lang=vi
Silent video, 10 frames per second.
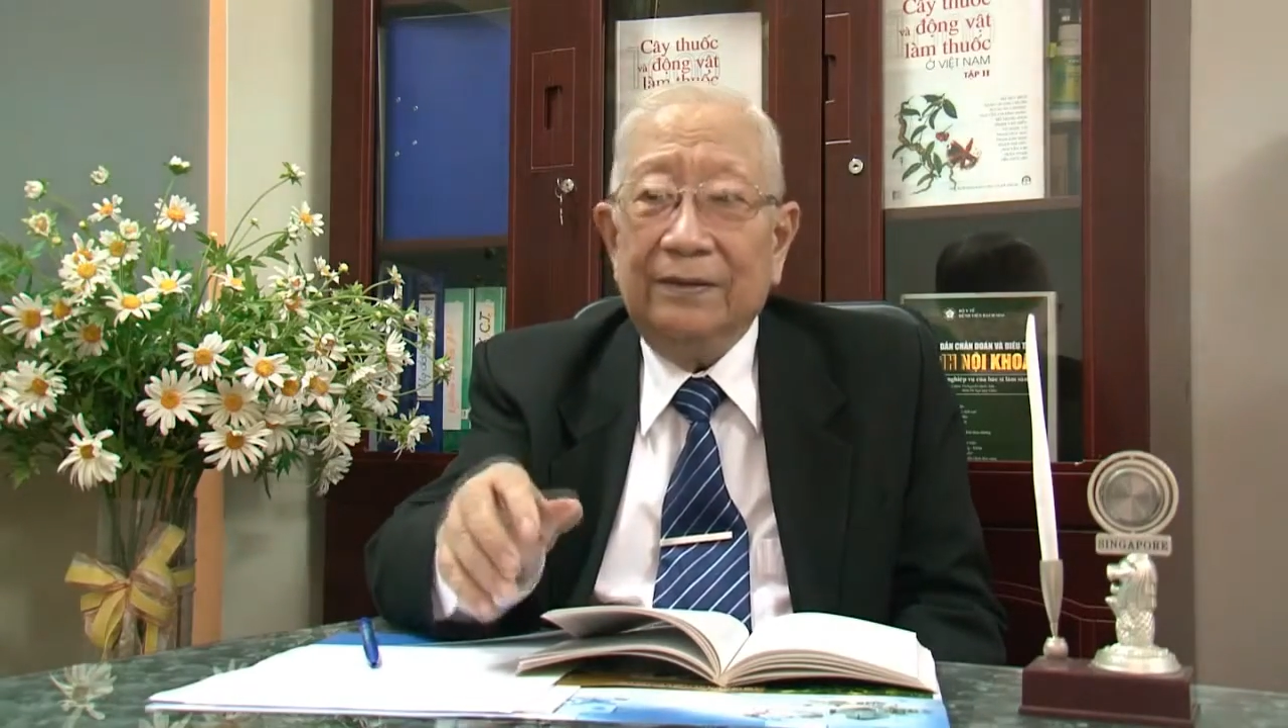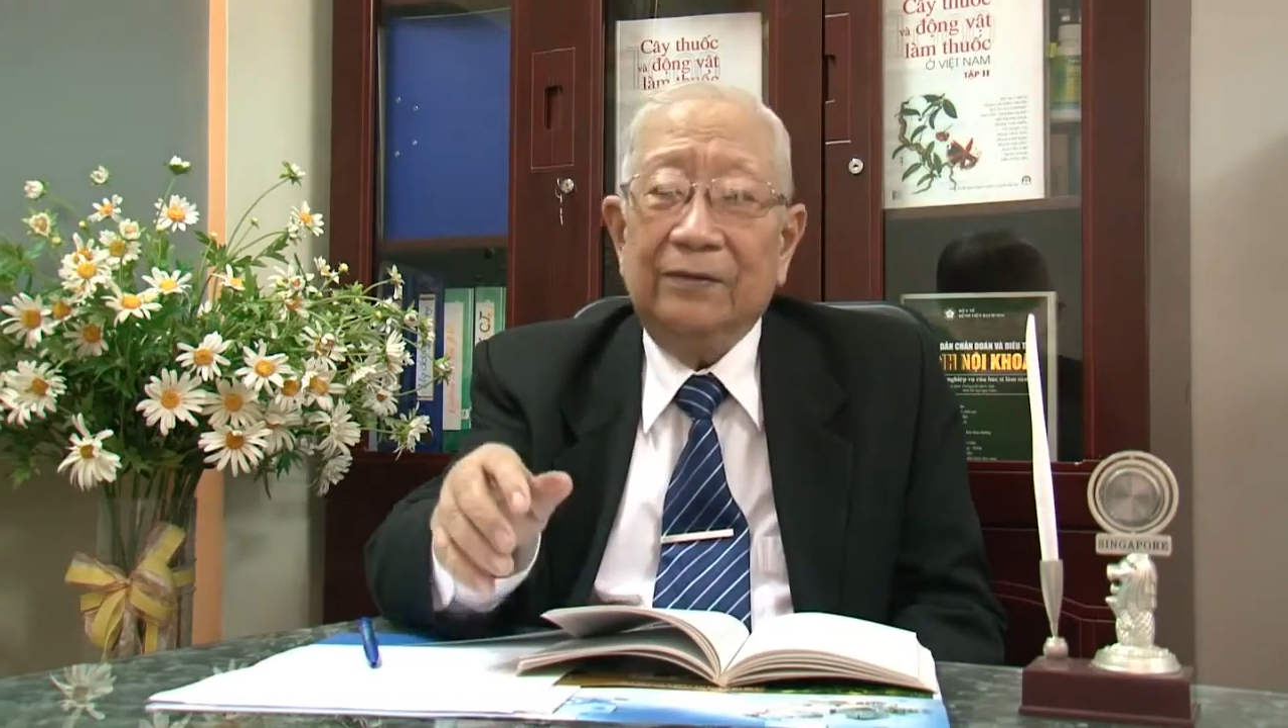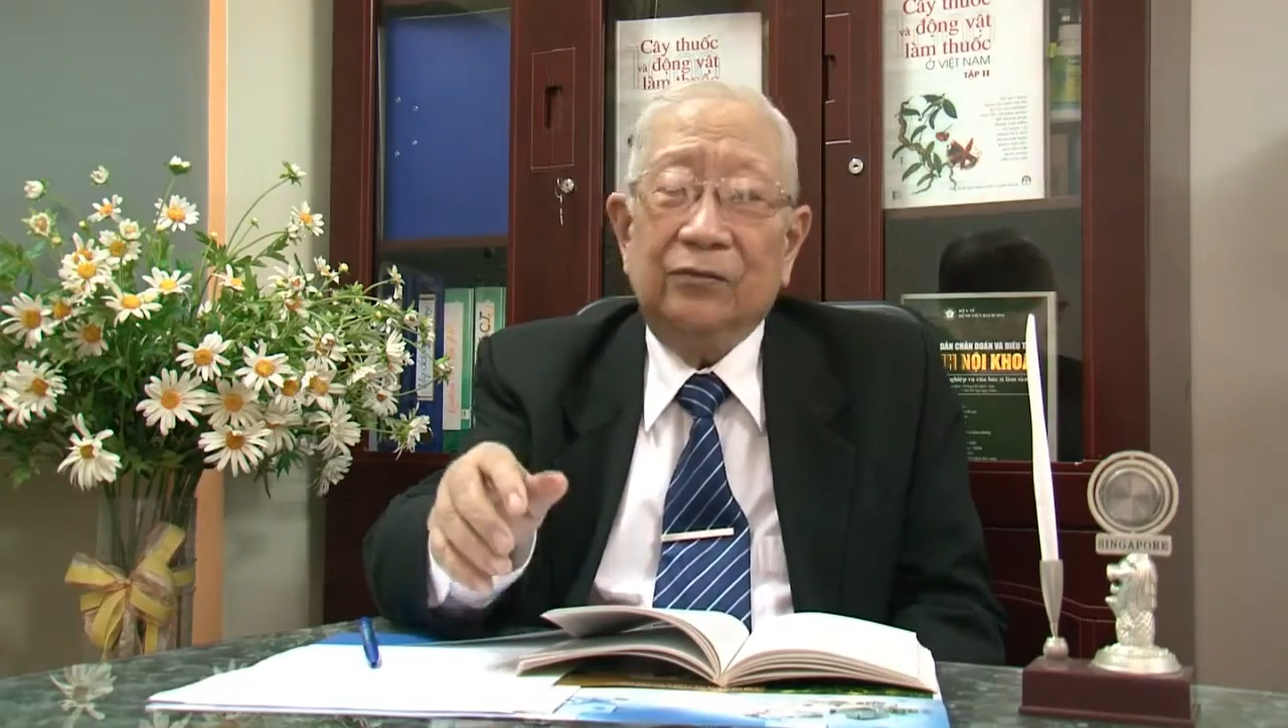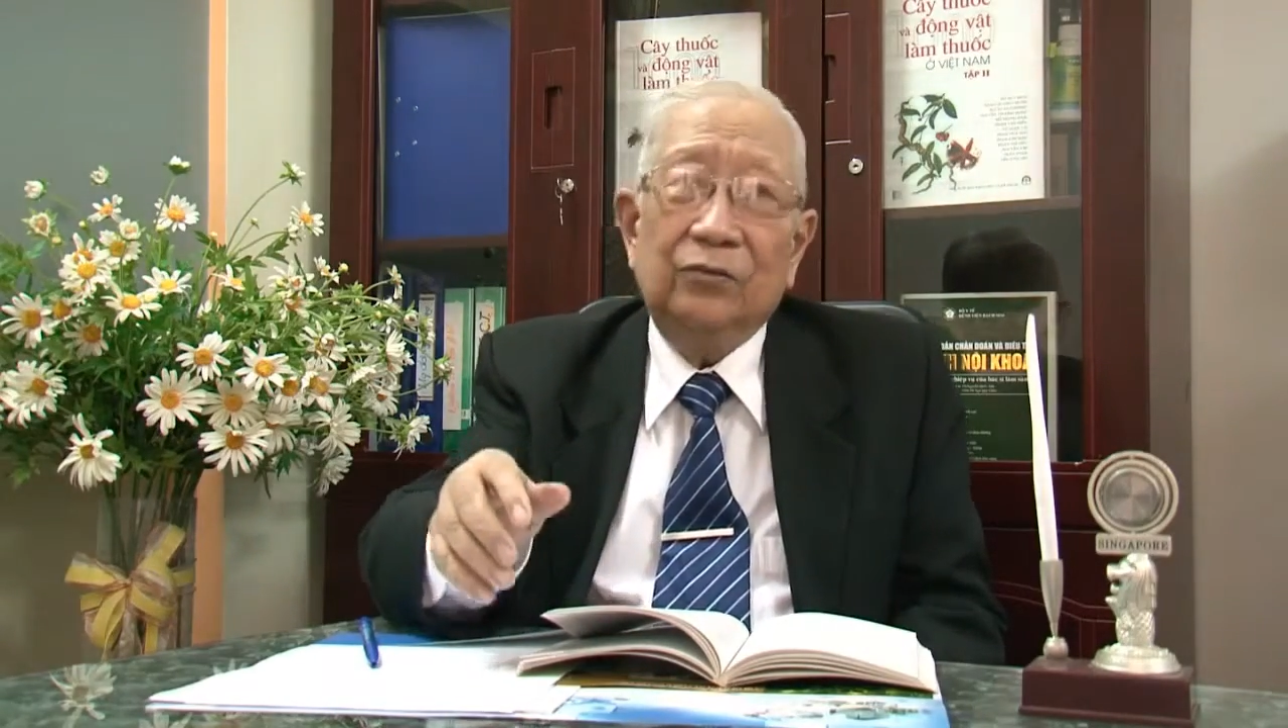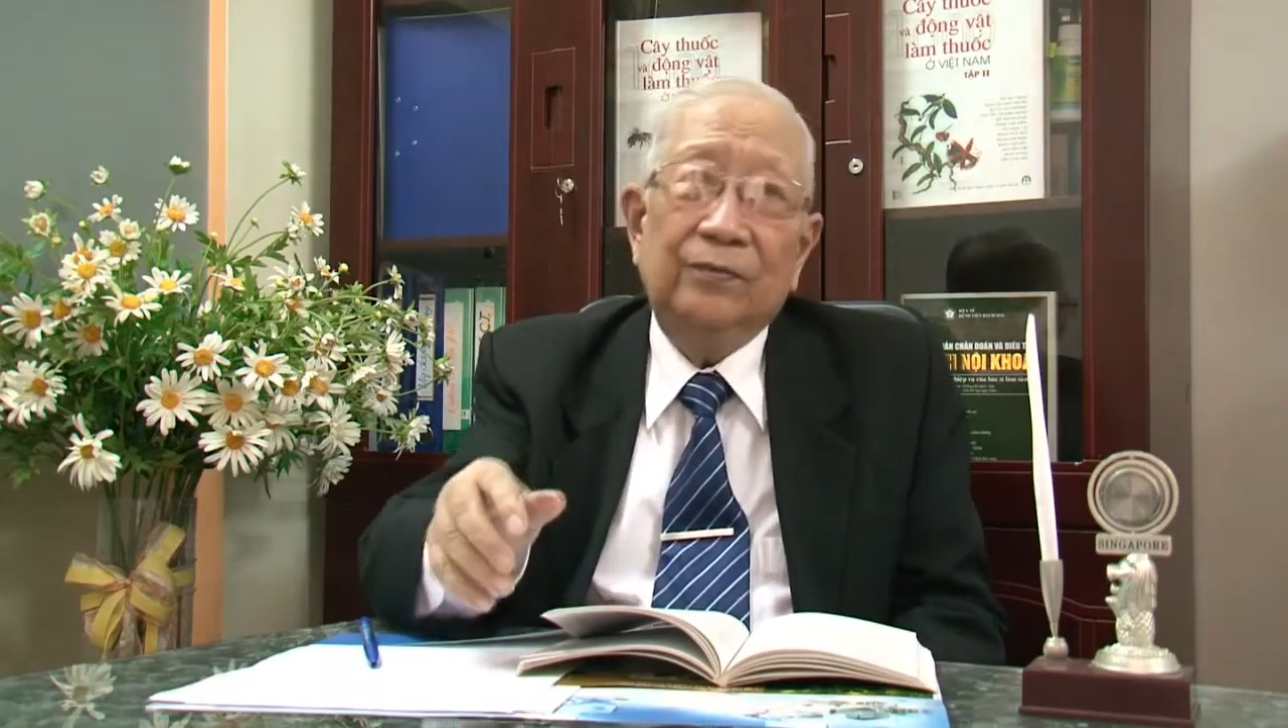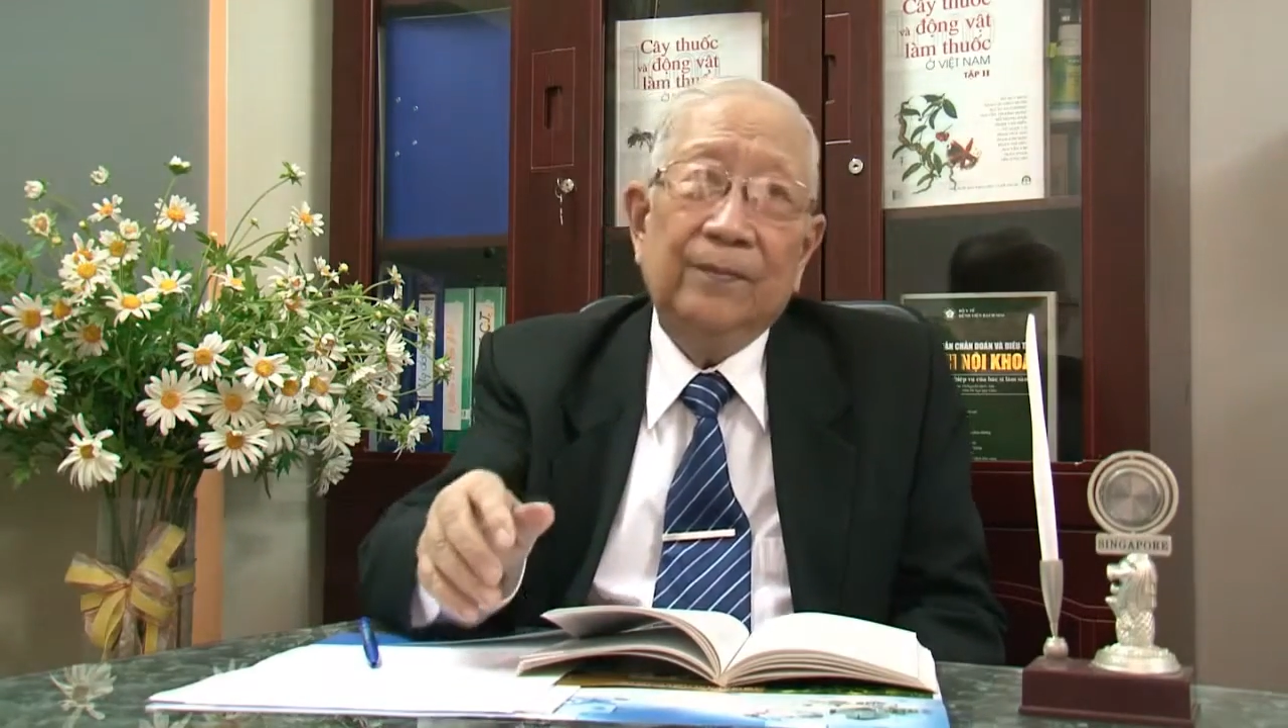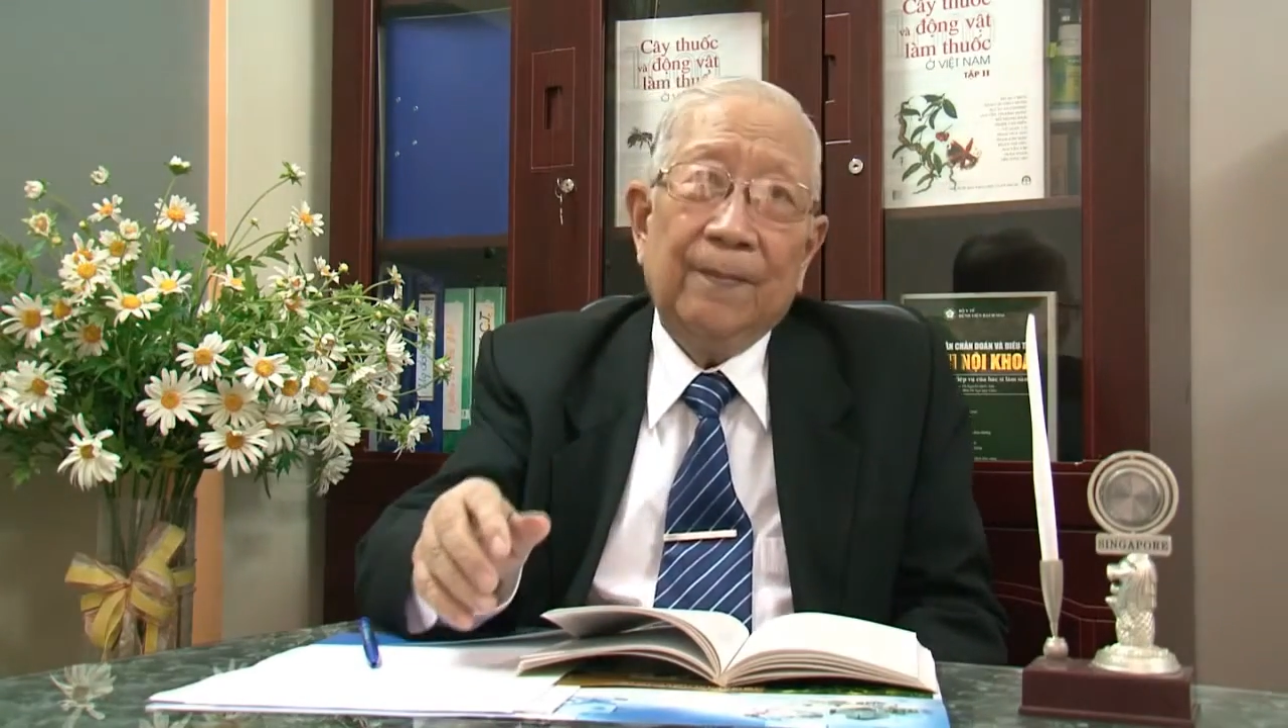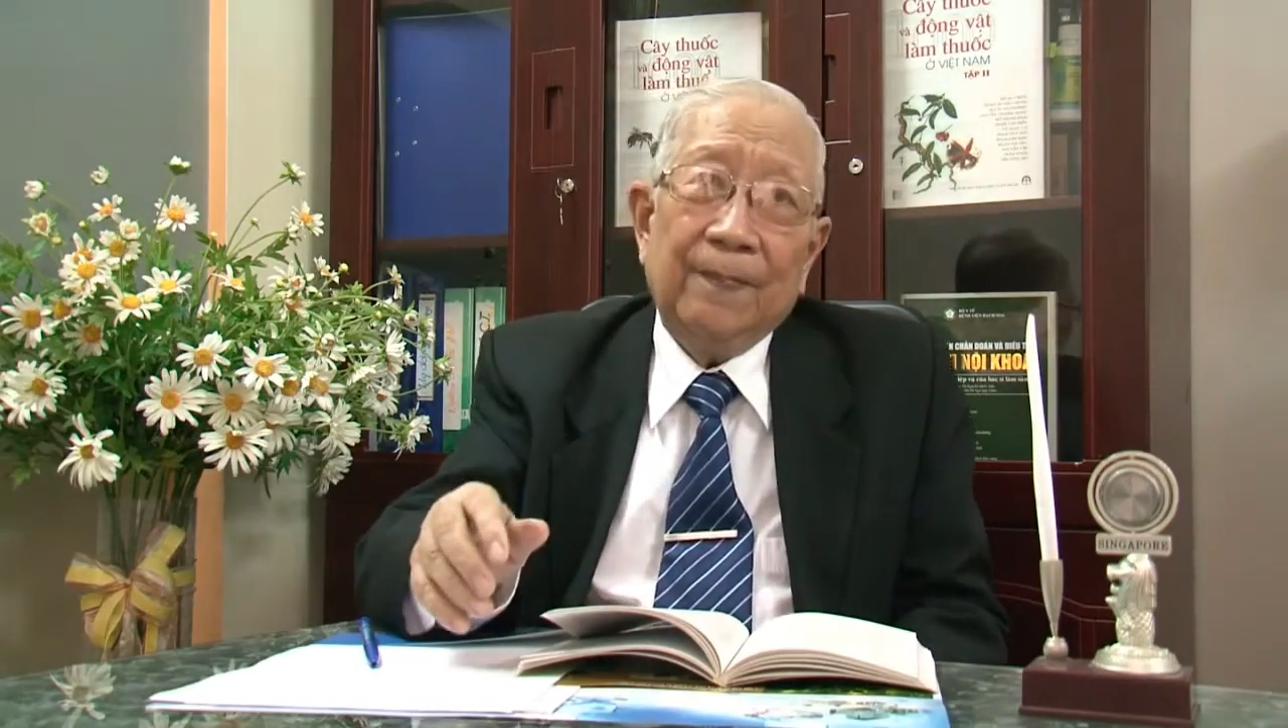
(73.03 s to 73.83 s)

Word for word: tượng run